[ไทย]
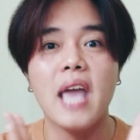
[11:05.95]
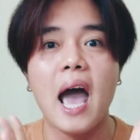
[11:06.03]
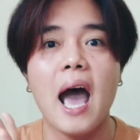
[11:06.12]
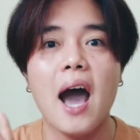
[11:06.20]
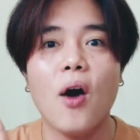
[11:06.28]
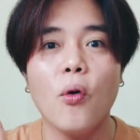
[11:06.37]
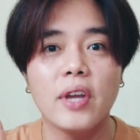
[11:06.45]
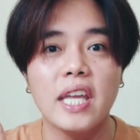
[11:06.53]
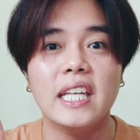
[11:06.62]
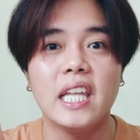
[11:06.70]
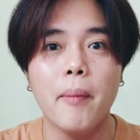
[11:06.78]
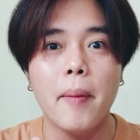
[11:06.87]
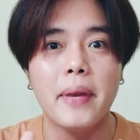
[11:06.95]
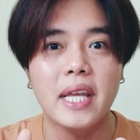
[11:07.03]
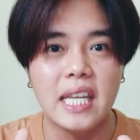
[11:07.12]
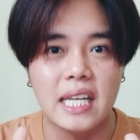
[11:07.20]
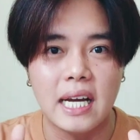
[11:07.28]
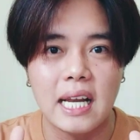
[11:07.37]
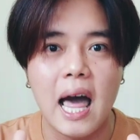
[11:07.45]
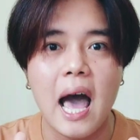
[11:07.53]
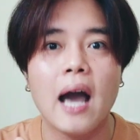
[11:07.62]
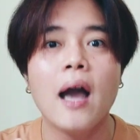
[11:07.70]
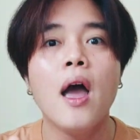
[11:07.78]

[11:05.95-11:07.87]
อย่าเอากลิ่นที่มันเป็นกลิ่นกลาง